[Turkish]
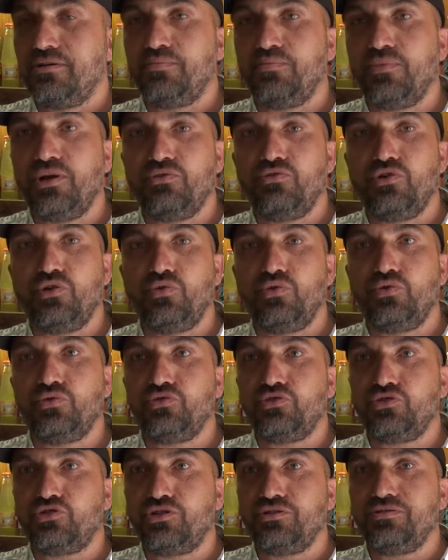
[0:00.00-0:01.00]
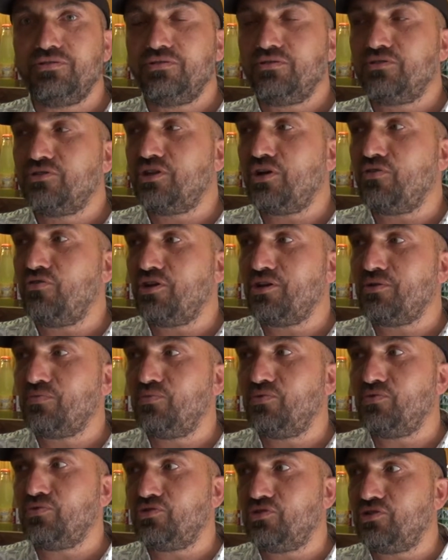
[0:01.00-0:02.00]
meyveli olduğu için severek
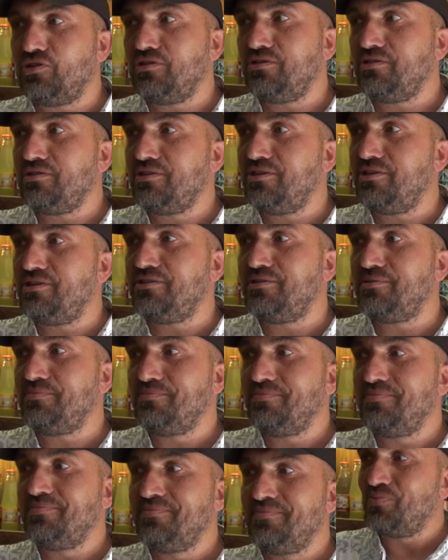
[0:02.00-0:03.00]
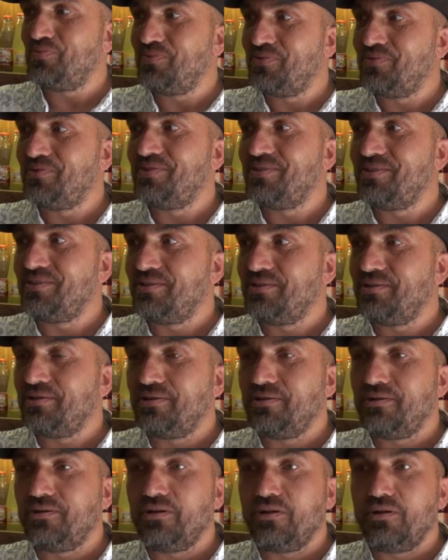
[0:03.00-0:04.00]
bu işi girdim. Fiyat
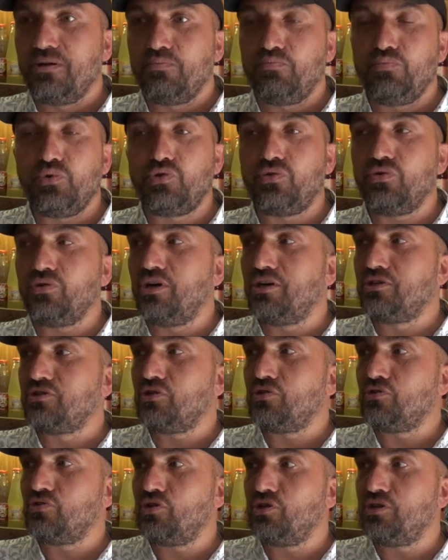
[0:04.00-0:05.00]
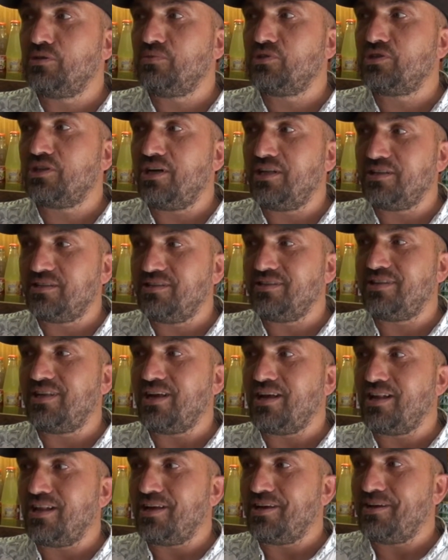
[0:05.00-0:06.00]
tarifiniz nasıl? Bütün gazozlarımız 6
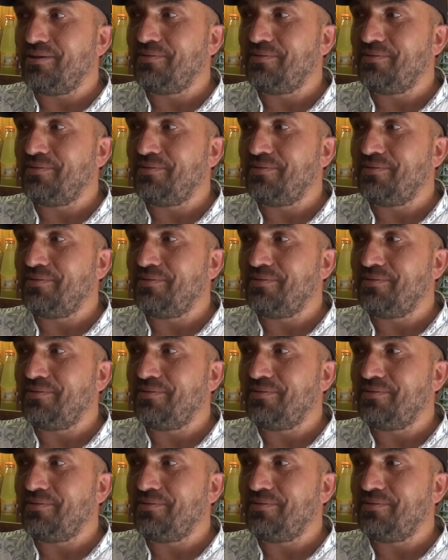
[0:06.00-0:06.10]
TL.